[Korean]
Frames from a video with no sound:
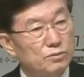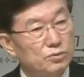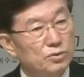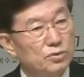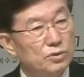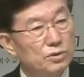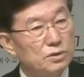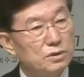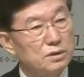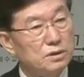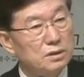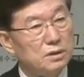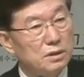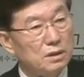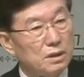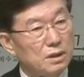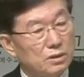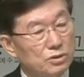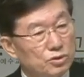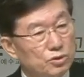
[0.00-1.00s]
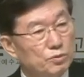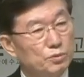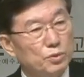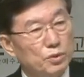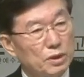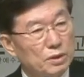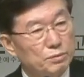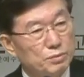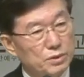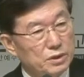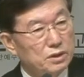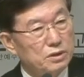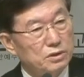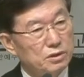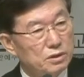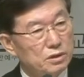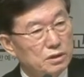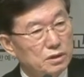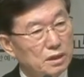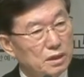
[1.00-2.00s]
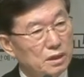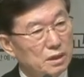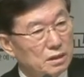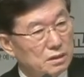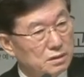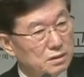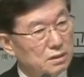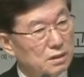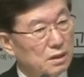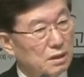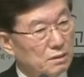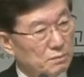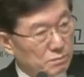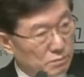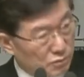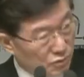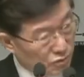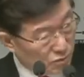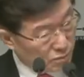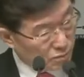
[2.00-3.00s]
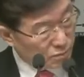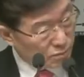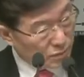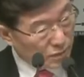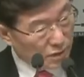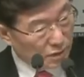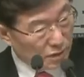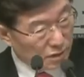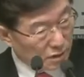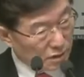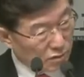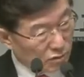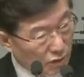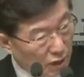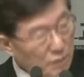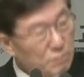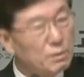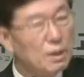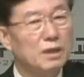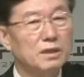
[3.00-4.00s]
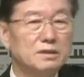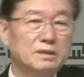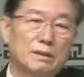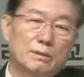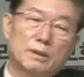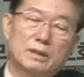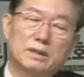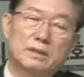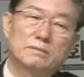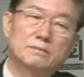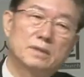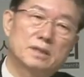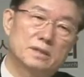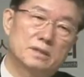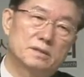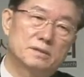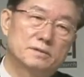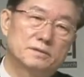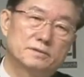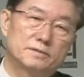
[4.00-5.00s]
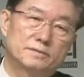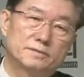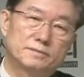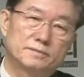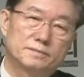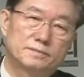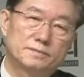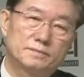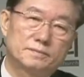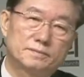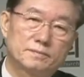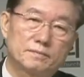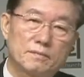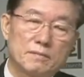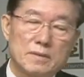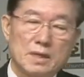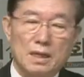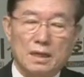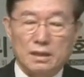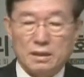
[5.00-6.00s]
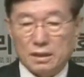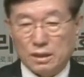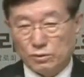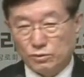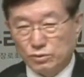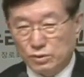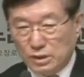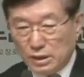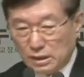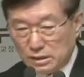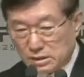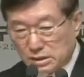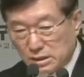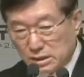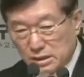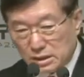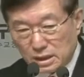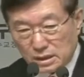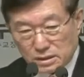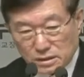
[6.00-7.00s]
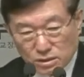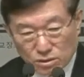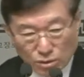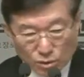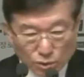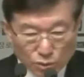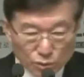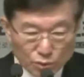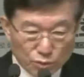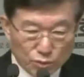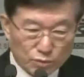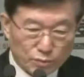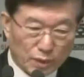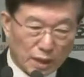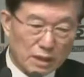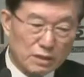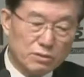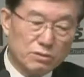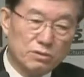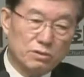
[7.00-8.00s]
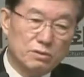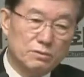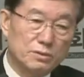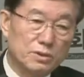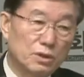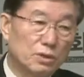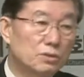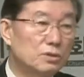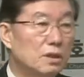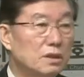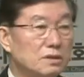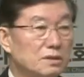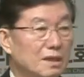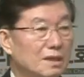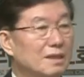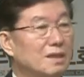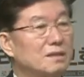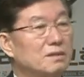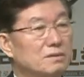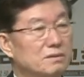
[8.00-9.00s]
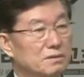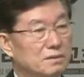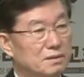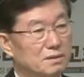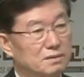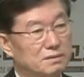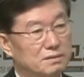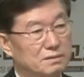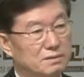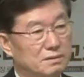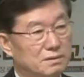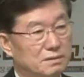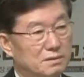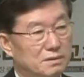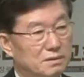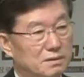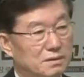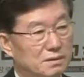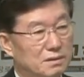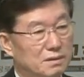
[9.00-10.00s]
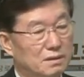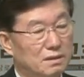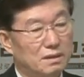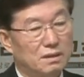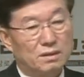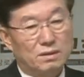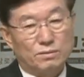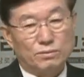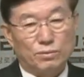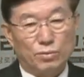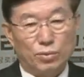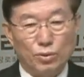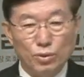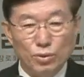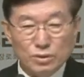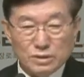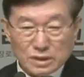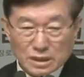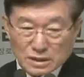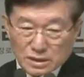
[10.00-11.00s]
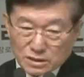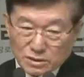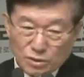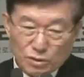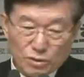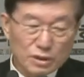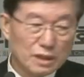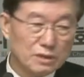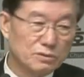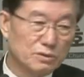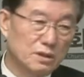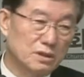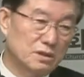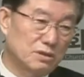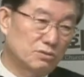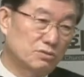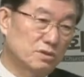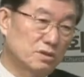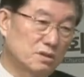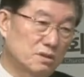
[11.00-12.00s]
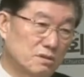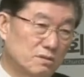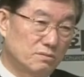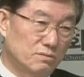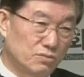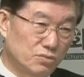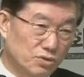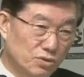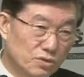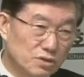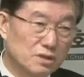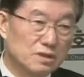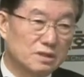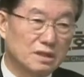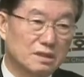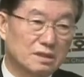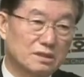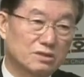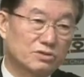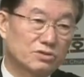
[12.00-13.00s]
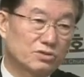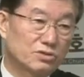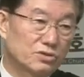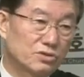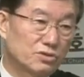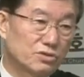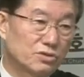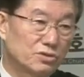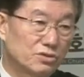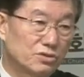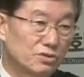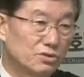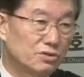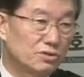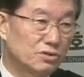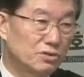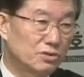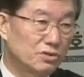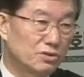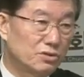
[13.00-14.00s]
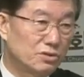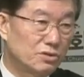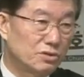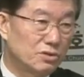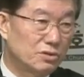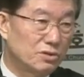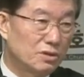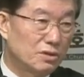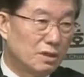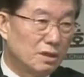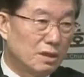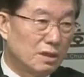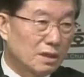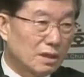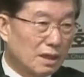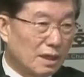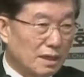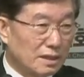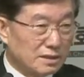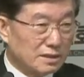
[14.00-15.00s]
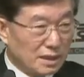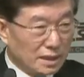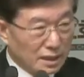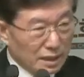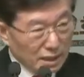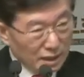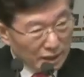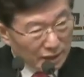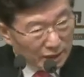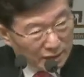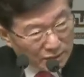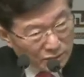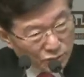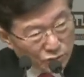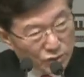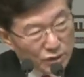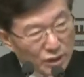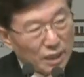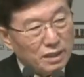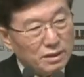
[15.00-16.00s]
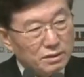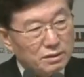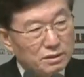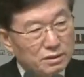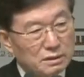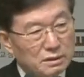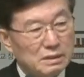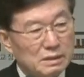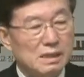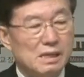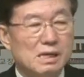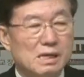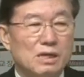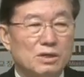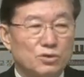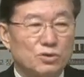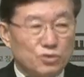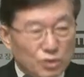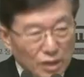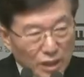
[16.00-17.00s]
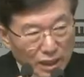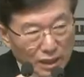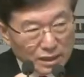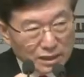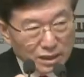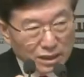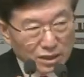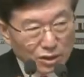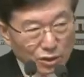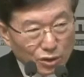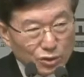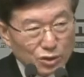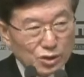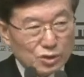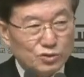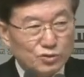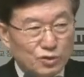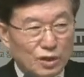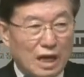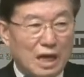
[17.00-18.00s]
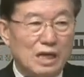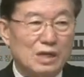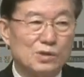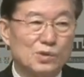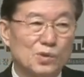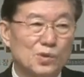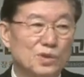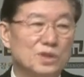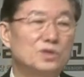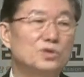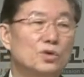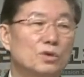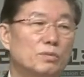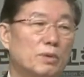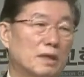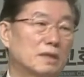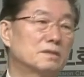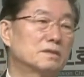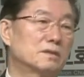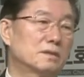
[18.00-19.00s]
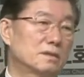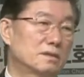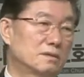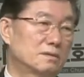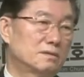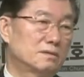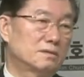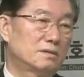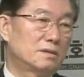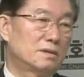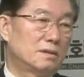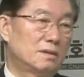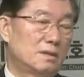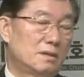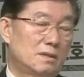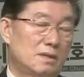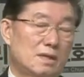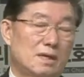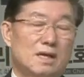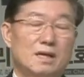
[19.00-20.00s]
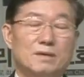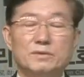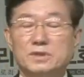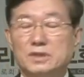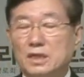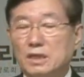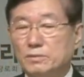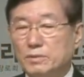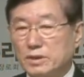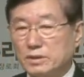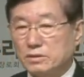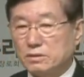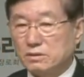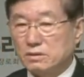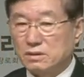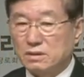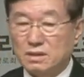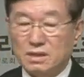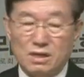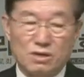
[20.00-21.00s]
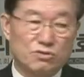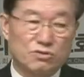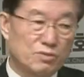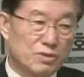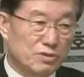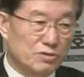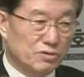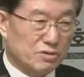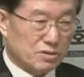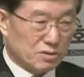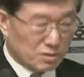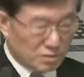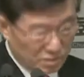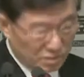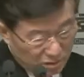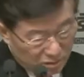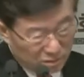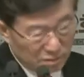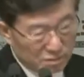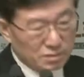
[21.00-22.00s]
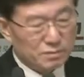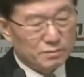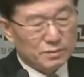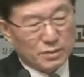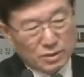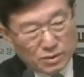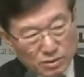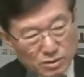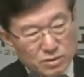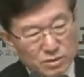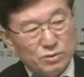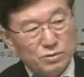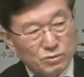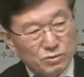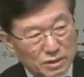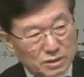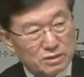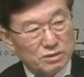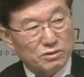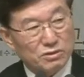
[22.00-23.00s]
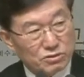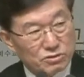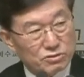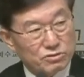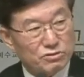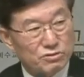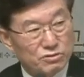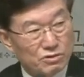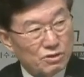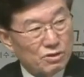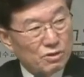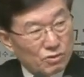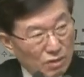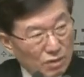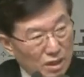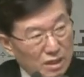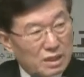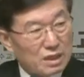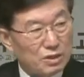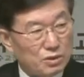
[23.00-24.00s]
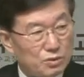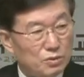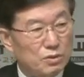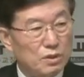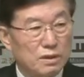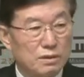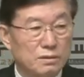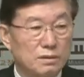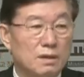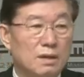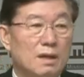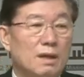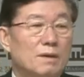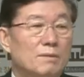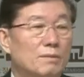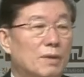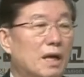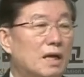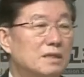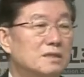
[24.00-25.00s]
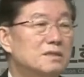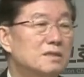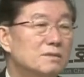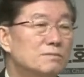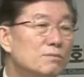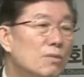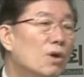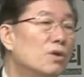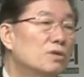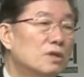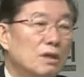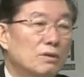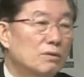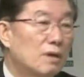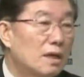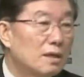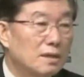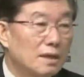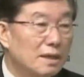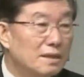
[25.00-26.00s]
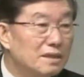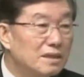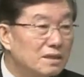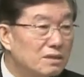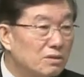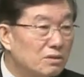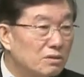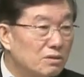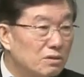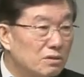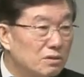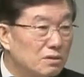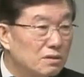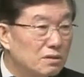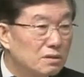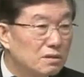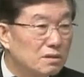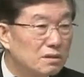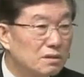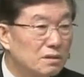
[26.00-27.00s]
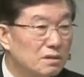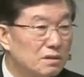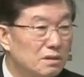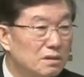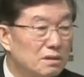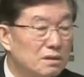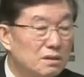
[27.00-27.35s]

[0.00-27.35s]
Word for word: 무엇이 축복의 비결인가의 그 어, 광맥을 잡았단 말이에요. 우리가 지금까지 걸어온 발걸음이 헛되지 않았던 거예요. 뭘 찾아서 여기까지 왔나? 우리는 무엇을 찾아서 어? 가장 귀한 거를 귀하게 여길 줄 알도록 인도를 받은 거예요. 하나님 이스라엘 백성들을 애굽에서 그뭐 어려운 과정을 거쳐서 광야로 인도한 건 말씀 먹으라고 한 거 아니에요. 어?